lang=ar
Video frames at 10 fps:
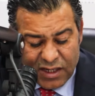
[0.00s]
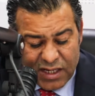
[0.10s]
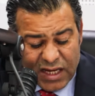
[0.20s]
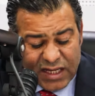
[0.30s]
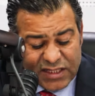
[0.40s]

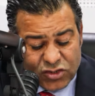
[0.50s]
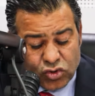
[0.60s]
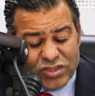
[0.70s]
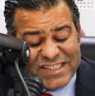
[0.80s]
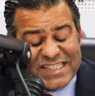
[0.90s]
إذا كان
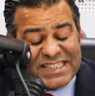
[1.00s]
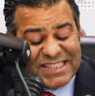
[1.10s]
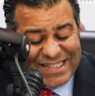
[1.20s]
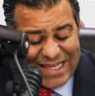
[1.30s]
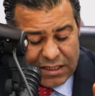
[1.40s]
عنده ست
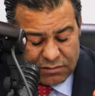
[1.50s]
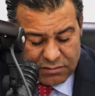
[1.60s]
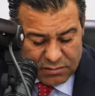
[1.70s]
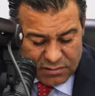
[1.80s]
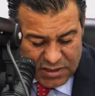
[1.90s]

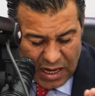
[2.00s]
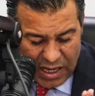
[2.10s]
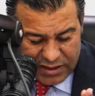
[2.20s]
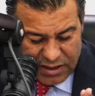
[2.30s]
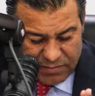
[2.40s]
سنين ديال
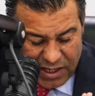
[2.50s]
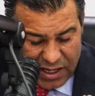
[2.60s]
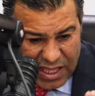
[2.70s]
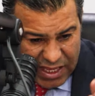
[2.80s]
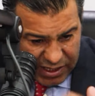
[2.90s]
الاقدميه
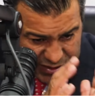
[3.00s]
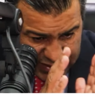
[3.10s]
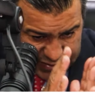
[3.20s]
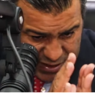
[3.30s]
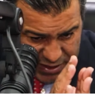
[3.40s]

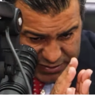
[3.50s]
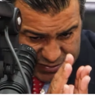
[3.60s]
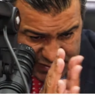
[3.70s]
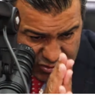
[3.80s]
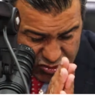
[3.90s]
غنعطيه
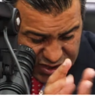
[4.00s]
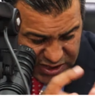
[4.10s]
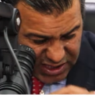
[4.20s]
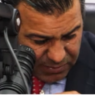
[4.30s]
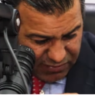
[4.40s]

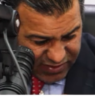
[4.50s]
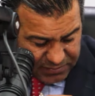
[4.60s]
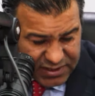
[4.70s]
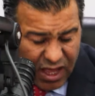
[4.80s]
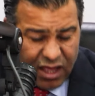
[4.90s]
96 ضربها في
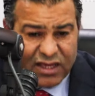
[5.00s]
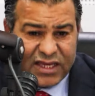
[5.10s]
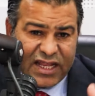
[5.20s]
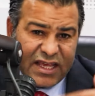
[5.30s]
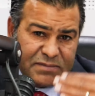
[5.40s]
خمسه
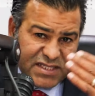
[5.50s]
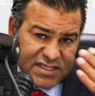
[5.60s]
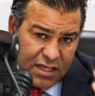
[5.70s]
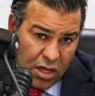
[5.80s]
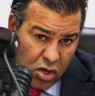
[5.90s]
هي الخمس
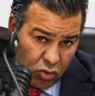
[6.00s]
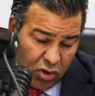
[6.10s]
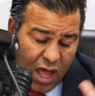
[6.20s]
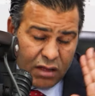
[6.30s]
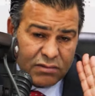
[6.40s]
سنين
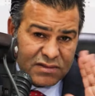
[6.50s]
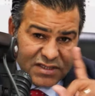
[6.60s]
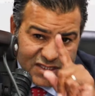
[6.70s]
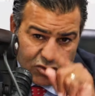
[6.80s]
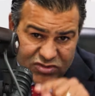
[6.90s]
الاولى
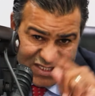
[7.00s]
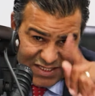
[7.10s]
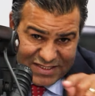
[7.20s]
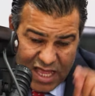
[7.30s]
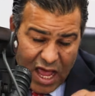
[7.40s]

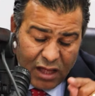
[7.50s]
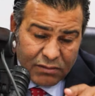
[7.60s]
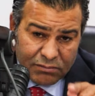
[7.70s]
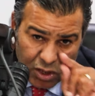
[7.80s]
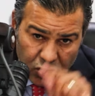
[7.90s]
96
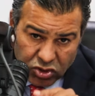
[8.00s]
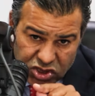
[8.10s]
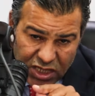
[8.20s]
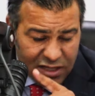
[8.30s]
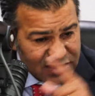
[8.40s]
ساعه من
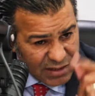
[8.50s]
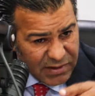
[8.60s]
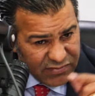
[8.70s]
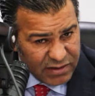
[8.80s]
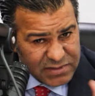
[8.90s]
الاجره
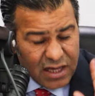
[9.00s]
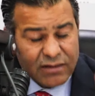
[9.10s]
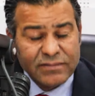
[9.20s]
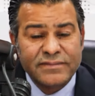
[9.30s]
نضربها في خمسه